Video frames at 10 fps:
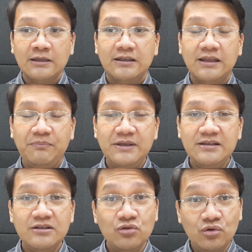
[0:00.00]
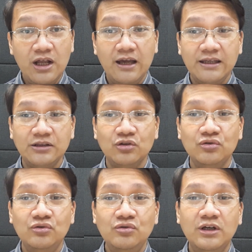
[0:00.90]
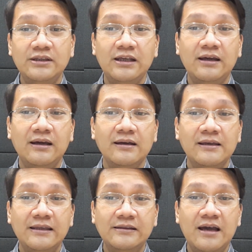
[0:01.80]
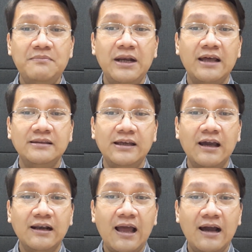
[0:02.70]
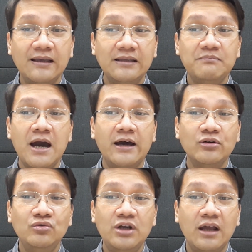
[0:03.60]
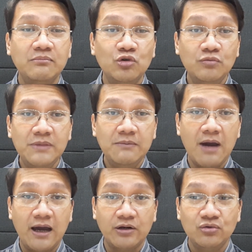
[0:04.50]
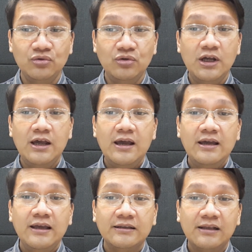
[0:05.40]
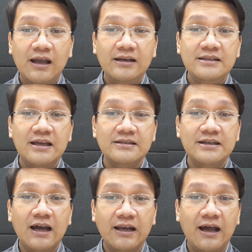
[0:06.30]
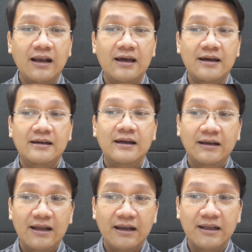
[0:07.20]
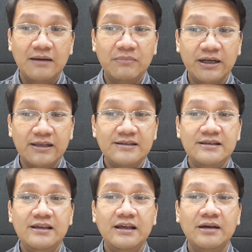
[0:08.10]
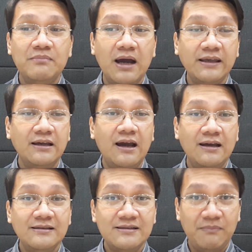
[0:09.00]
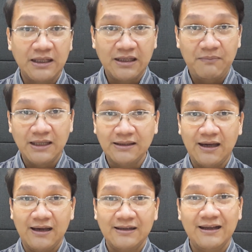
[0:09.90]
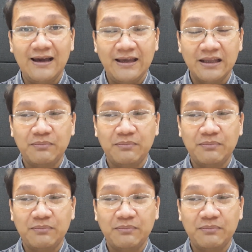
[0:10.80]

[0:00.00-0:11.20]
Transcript: Tetapi sesudah itu, ketika kita menantikan langit baru dan bumi baru yang telah dijanjikan Allah dan yang berisi kebaikan semata-mata. Nah, ayat